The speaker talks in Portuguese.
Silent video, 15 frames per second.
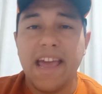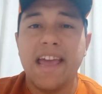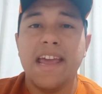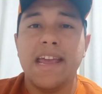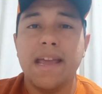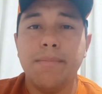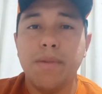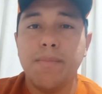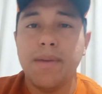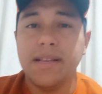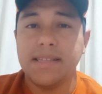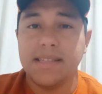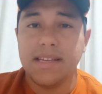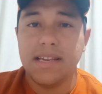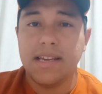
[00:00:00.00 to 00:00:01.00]
É
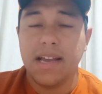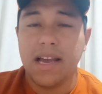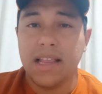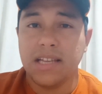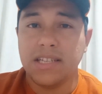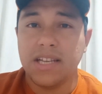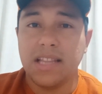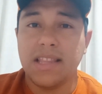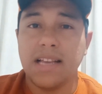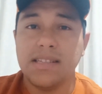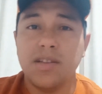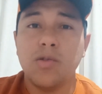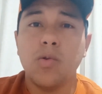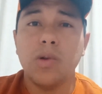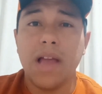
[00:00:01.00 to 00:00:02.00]
MBC. Ela já está
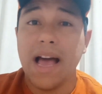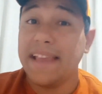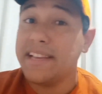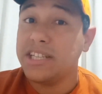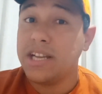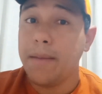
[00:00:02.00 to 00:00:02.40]
circulada,